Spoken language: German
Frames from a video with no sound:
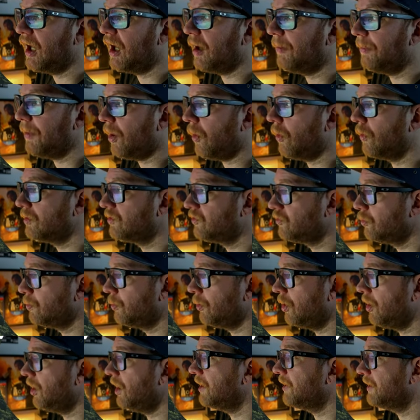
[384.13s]
aber auch
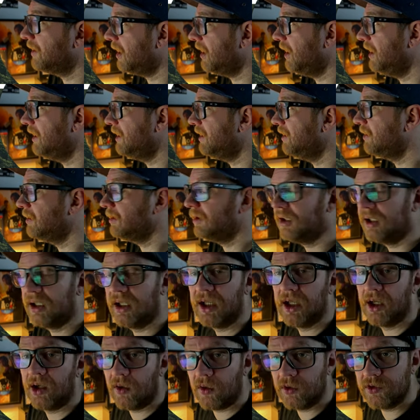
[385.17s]
Zubehörteile
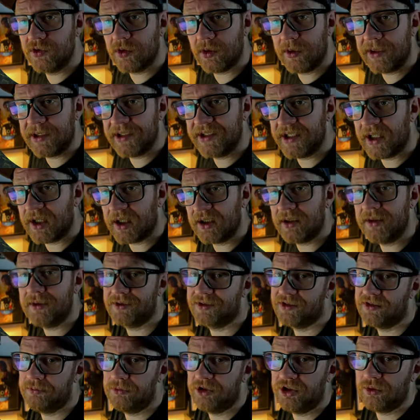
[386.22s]
und solche Sachen
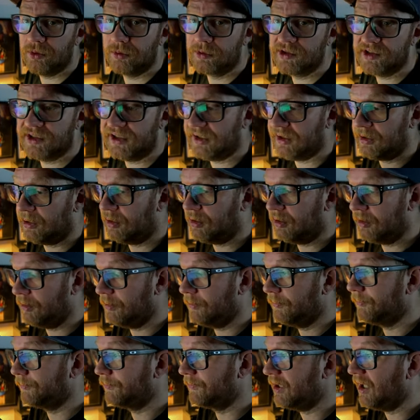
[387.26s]
ziemlich günstig äh,
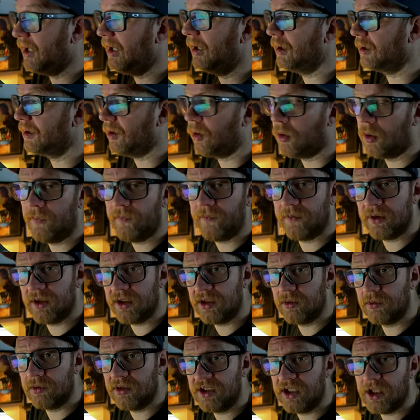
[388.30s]
ja, kaufen.
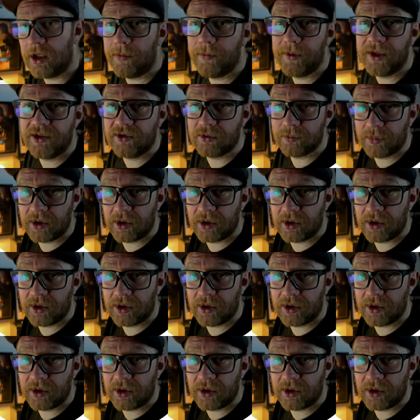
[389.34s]
Und hier habe ich zum